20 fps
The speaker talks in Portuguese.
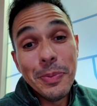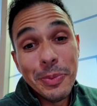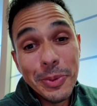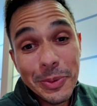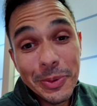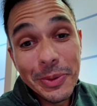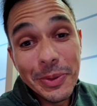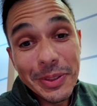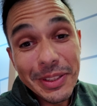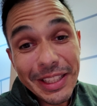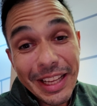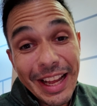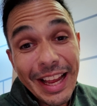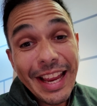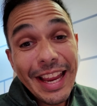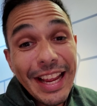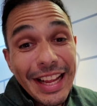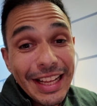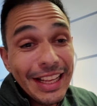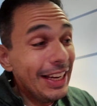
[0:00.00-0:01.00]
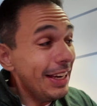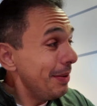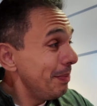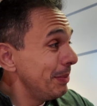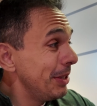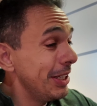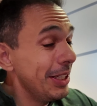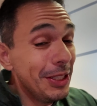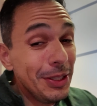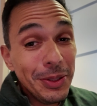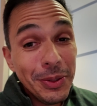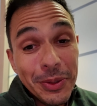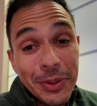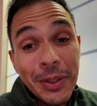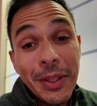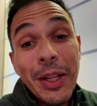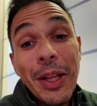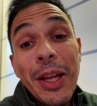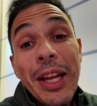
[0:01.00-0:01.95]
mundo tá reclamando